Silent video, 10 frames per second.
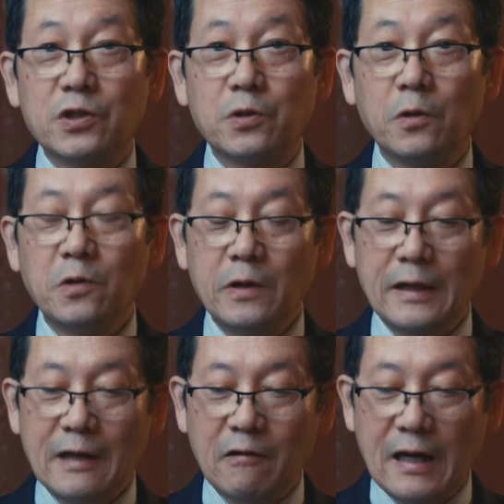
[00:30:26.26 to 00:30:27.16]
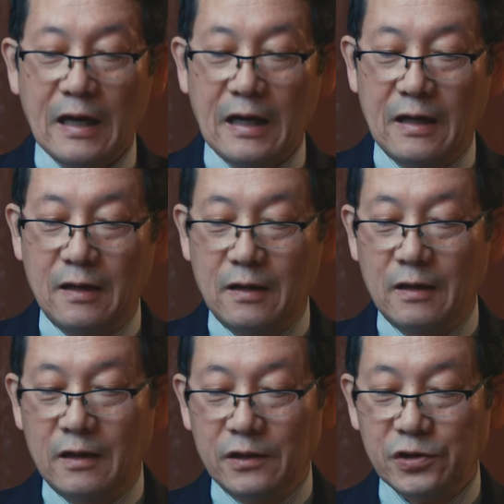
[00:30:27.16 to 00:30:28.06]
城の枝は
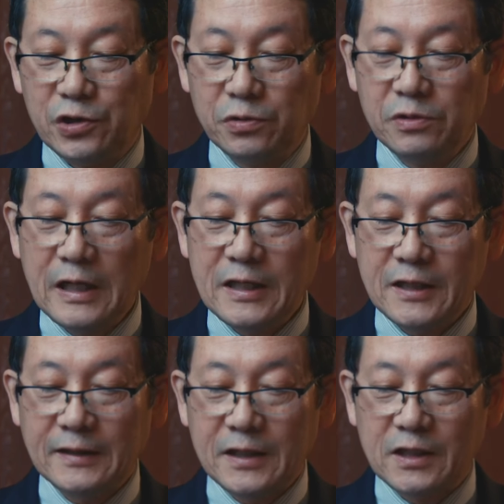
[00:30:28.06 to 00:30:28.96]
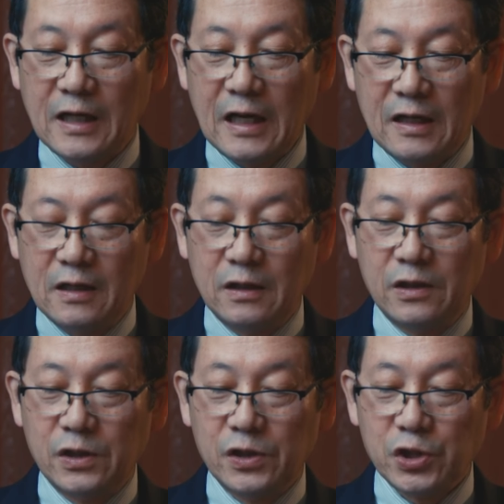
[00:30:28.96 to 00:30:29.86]
巡礼者たちが
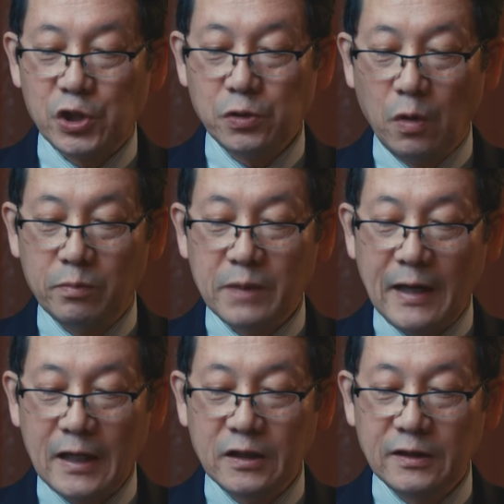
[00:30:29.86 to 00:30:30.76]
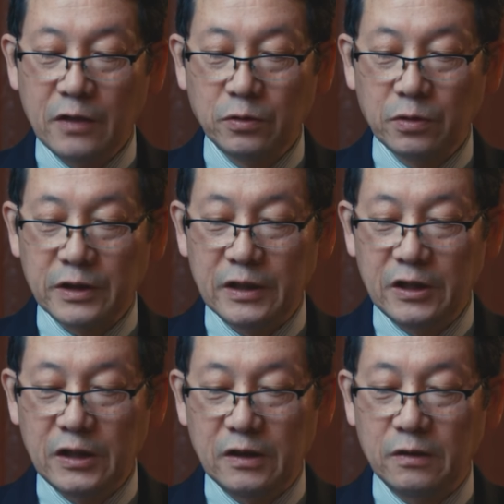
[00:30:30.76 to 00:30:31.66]
主の見舞いに出るとき
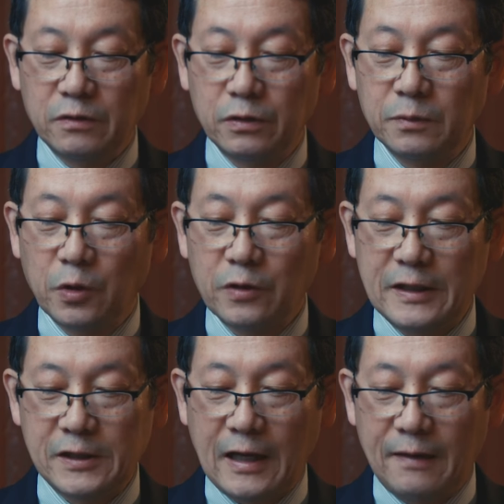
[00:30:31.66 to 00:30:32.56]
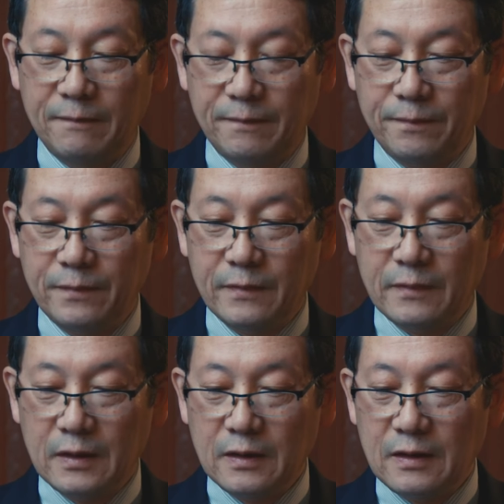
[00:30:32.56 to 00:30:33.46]
に振るものでした。
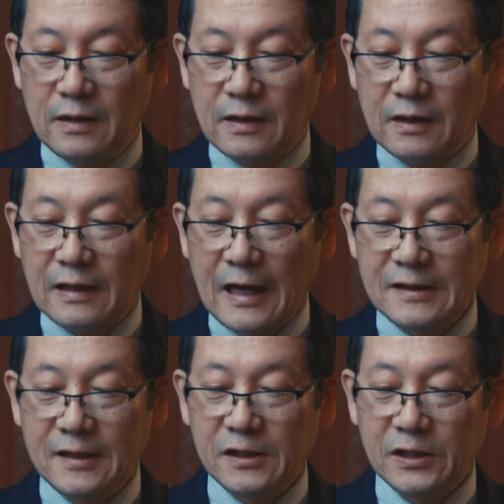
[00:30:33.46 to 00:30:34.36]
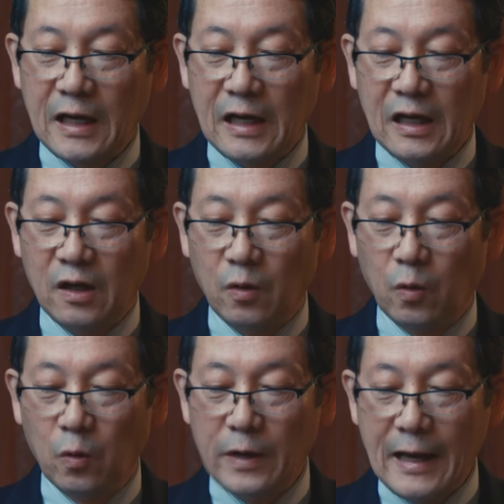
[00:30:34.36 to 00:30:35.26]
凱旋した
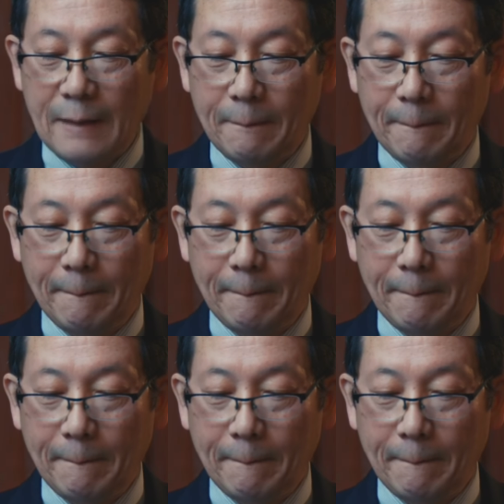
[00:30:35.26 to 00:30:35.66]
王や、